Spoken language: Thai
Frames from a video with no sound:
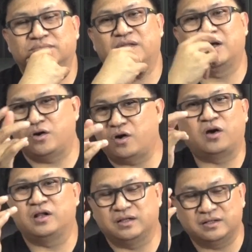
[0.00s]
แล้วก็
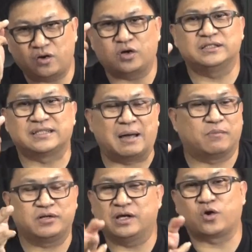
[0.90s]
ข้อที่3
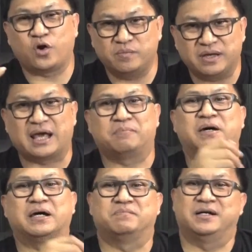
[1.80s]
ก็เรียกร้องให้มีการ
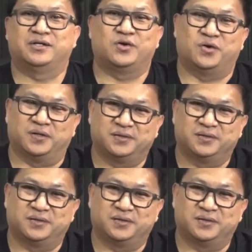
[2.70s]
เปิดเหมืองทอง